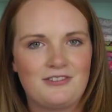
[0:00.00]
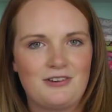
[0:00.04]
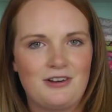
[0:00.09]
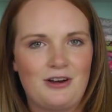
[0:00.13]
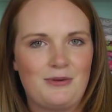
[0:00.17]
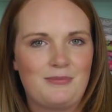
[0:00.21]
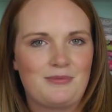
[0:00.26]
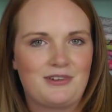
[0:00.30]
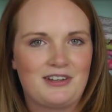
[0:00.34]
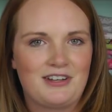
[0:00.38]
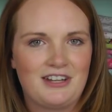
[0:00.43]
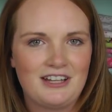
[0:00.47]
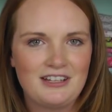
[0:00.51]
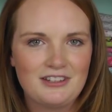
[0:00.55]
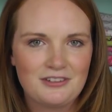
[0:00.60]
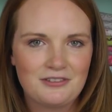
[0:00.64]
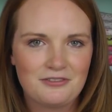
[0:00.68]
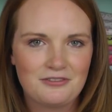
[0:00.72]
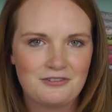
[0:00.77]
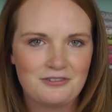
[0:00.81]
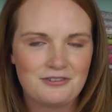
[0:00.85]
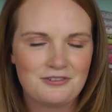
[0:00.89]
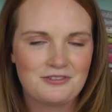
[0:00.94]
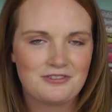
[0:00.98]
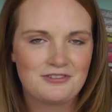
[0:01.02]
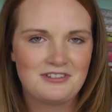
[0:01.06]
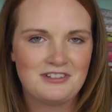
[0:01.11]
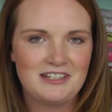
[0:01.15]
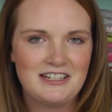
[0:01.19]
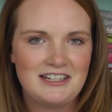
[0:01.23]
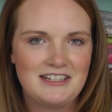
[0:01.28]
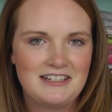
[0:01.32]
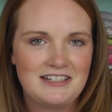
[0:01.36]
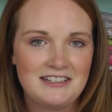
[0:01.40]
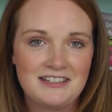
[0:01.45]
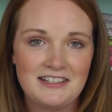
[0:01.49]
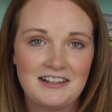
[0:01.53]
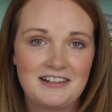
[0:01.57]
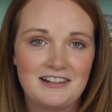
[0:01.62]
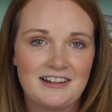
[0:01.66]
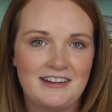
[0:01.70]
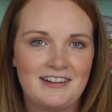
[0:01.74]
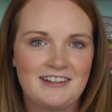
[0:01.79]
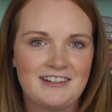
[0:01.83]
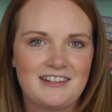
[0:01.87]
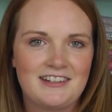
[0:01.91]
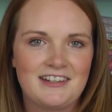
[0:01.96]
ob das funktioniert. Dieser
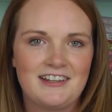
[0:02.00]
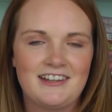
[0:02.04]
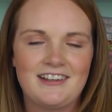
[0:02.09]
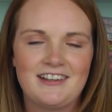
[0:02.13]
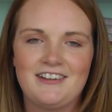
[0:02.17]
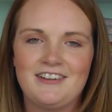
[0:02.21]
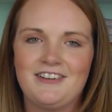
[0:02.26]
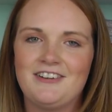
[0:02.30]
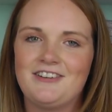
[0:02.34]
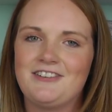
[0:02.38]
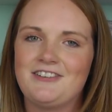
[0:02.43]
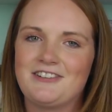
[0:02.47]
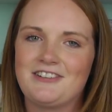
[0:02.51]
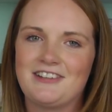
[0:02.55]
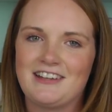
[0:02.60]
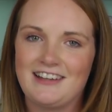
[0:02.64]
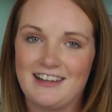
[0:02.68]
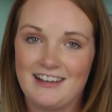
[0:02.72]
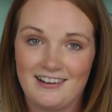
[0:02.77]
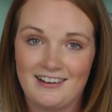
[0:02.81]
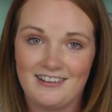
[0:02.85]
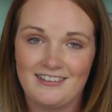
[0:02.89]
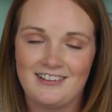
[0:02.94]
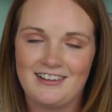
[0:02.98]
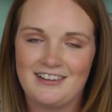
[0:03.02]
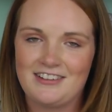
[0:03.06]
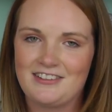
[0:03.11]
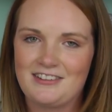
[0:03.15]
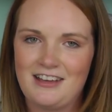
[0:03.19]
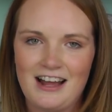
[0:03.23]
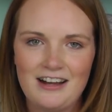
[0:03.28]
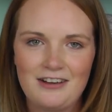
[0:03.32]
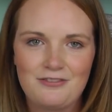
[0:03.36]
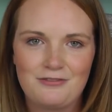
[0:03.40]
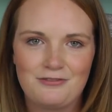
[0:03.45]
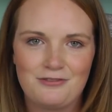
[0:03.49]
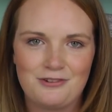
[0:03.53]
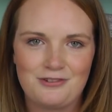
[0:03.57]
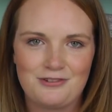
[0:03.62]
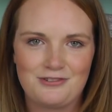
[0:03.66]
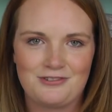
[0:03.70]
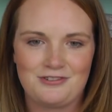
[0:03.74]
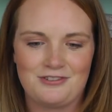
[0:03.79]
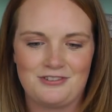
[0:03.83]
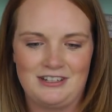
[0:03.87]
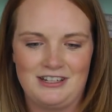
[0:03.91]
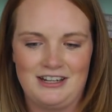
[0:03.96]
kleine Trick, und ja, es hat
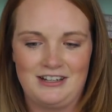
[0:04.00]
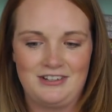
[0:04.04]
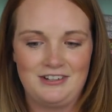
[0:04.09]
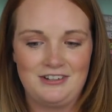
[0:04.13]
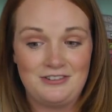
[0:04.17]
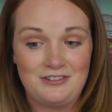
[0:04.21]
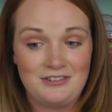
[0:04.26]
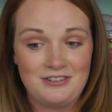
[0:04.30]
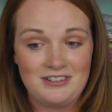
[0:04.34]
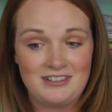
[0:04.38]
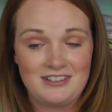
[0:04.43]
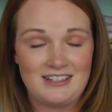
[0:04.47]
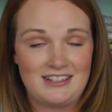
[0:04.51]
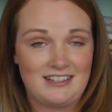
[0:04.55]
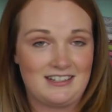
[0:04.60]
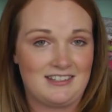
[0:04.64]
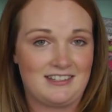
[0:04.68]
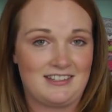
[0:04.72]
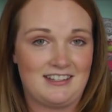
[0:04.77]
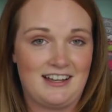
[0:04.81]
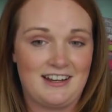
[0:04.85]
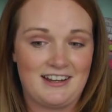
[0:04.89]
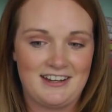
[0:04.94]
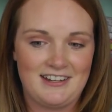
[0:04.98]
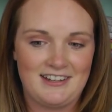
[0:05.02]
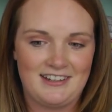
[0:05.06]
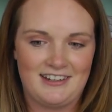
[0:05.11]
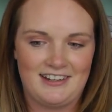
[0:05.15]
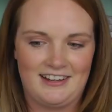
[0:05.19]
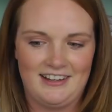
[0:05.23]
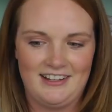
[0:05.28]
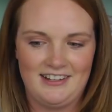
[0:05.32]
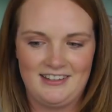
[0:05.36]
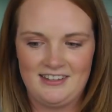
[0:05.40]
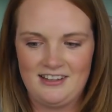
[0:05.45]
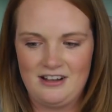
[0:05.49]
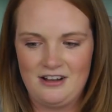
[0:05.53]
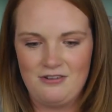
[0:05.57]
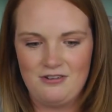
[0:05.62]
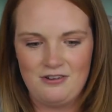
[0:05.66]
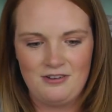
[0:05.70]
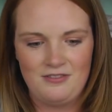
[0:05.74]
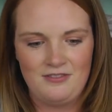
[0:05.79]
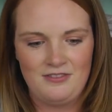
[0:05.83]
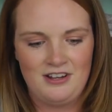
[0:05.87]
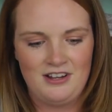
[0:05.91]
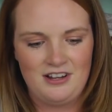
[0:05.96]
funktioniert. Und das zeige ich dir jetzt
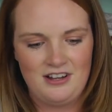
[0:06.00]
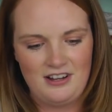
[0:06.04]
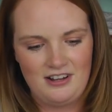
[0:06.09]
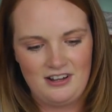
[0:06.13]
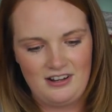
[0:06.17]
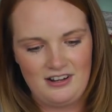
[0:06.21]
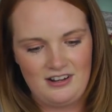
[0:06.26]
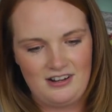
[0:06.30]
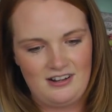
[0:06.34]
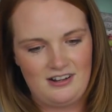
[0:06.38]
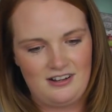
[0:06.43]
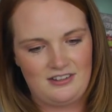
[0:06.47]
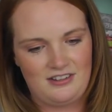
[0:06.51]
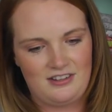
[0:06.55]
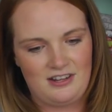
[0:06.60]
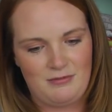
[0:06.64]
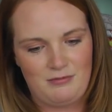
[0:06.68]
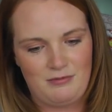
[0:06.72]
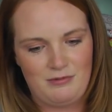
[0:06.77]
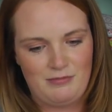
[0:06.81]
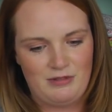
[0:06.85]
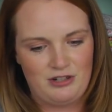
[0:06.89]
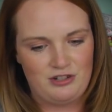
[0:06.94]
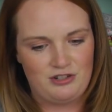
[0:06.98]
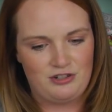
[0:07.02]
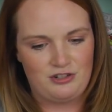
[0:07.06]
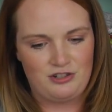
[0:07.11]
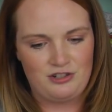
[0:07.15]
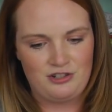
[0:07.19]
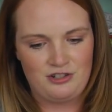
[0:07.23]
auch. Ah, ich habe hier mein Stück